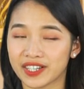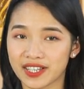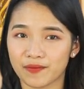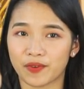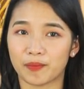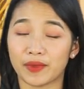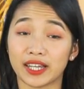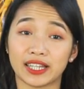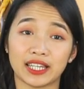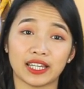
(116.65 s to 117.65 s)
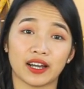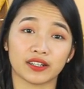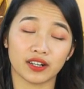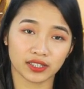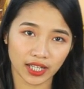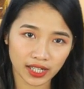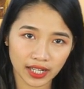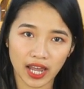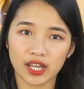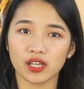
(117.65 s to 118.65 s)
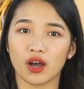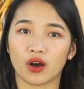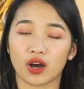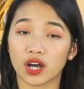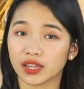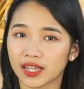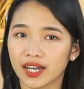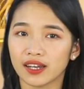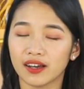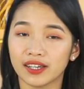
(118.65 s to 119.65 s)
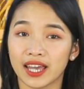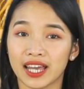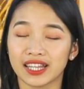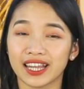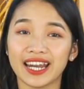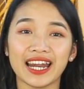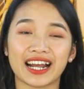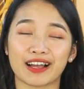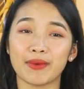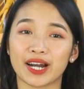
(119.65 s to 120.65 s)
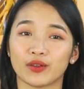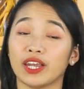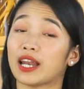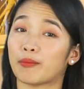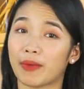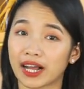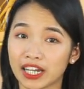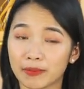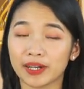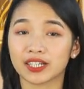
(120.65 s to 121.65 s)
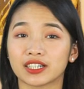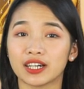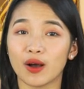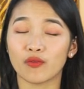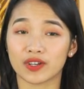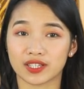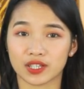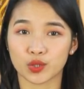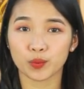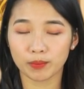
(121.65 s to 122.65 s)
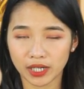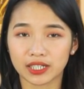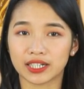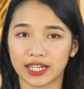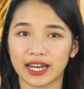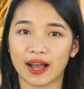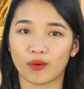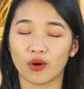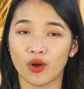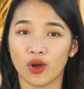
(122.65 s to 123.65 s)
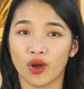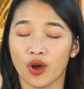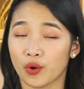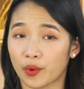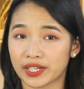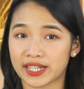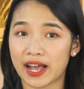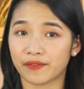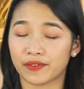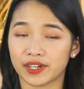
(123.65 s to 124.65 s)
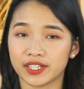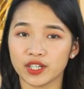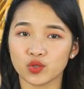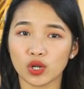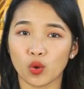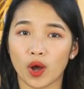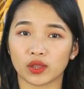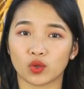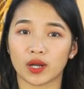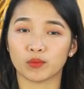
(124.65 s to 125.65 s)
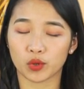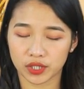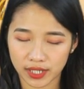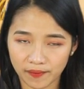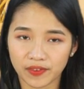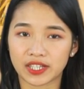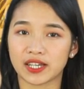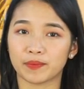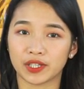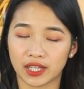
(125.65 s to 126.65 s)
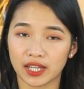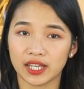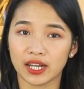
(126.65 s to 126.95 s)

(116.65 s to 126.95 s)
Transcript: Với sản phẩm này thì được thiết kế nhỏ gọn tiện lợi, thế nên là các bạn có thể là mang đi cứ đâu và sử dụng bất cứ khi nào. Ngoài ra với chiết xuất hoàn toàn 100% từ thiên